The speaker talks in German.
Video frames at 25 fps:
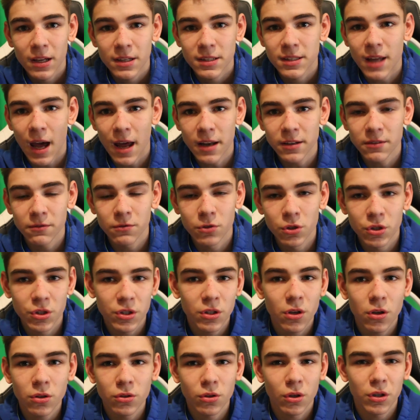Dann wünsche
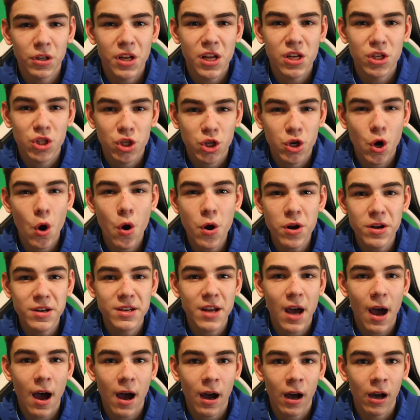ich euch noch einen schönen
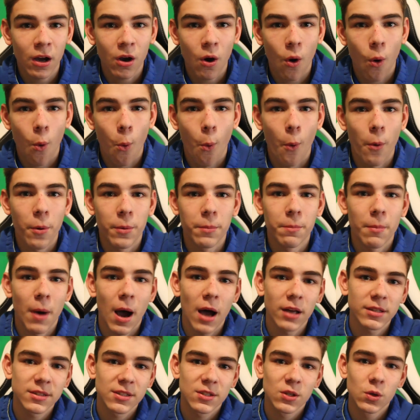Tag und
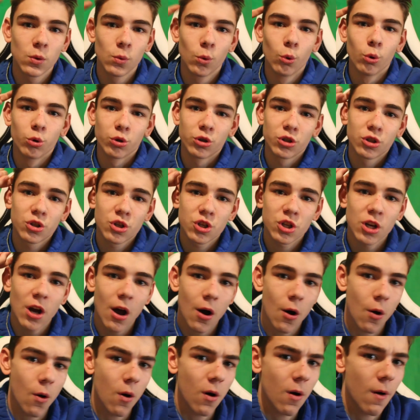macht's gut.
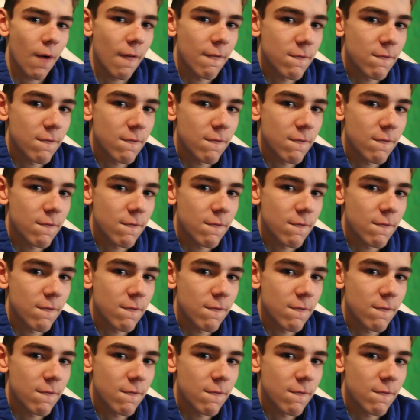Ciao.